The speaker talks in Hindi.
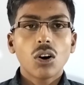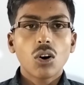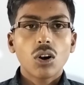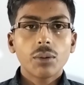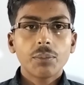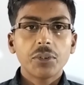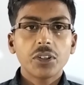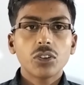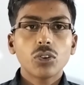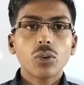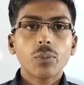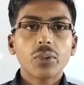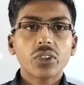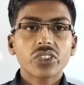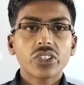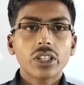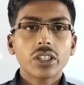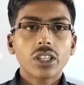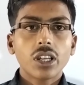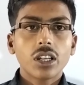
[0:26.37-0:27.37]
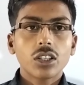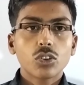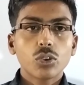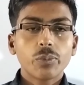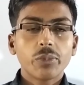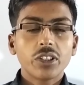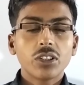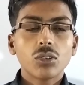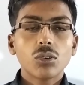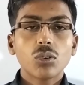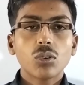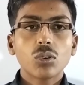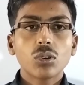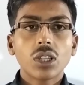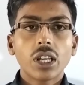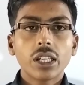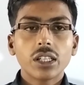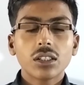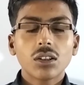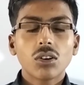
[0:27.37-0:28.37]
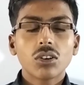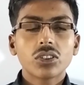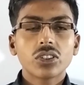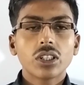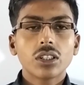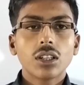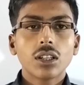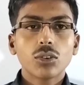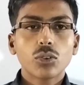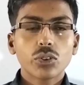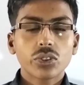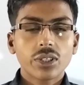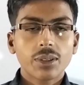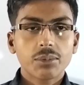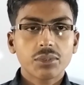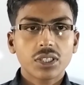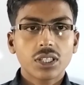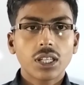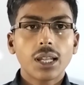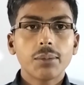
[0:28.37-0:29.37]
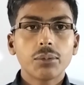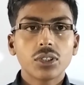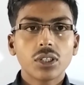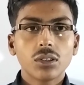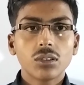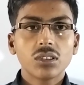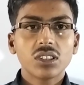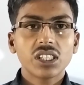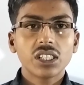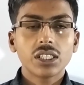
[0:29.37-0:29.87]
और वीडियो पसंद आए तो वीडियो को लाइक और चैनल को सब्सक्राइब जरूर